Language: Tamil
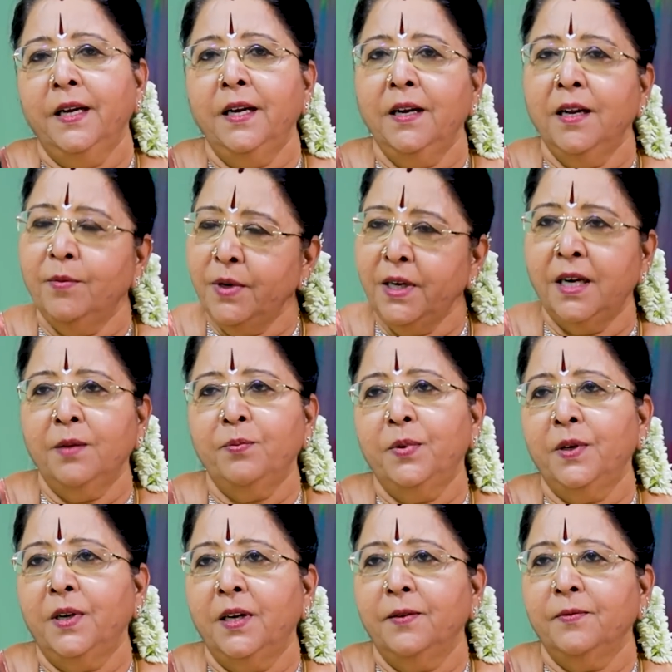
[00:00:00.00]
எல்லாமே
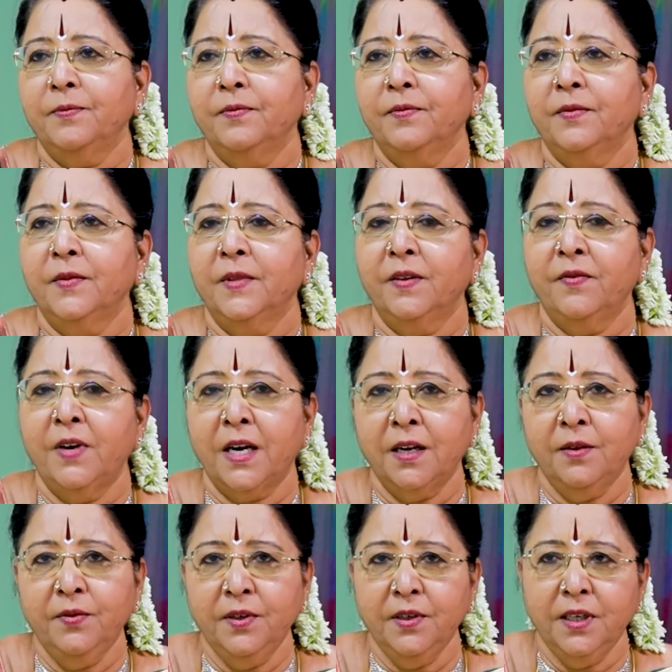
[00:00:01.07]
இழப்புகள்
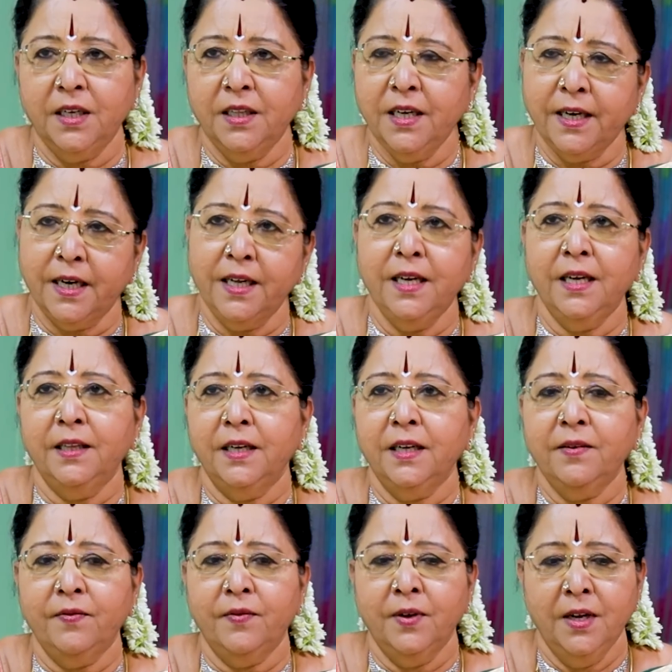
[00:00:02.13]
வரவுங்கிறதே கிடையாது
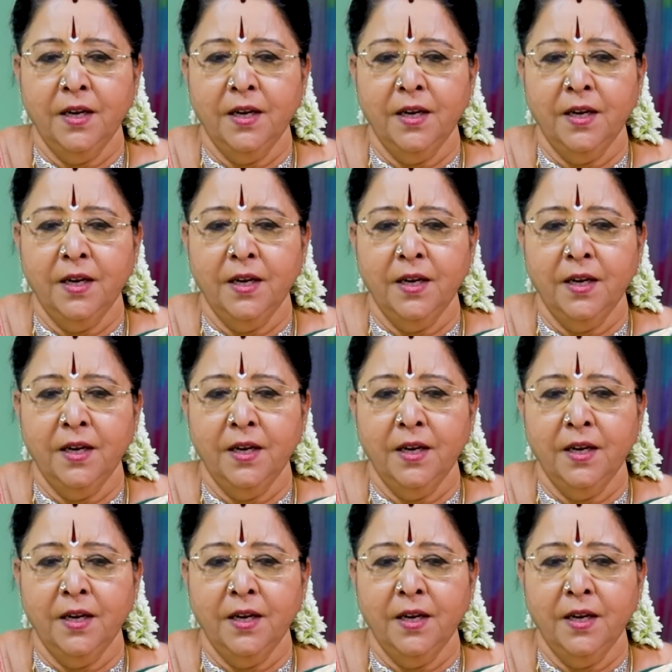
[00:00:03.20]
ஏன்னா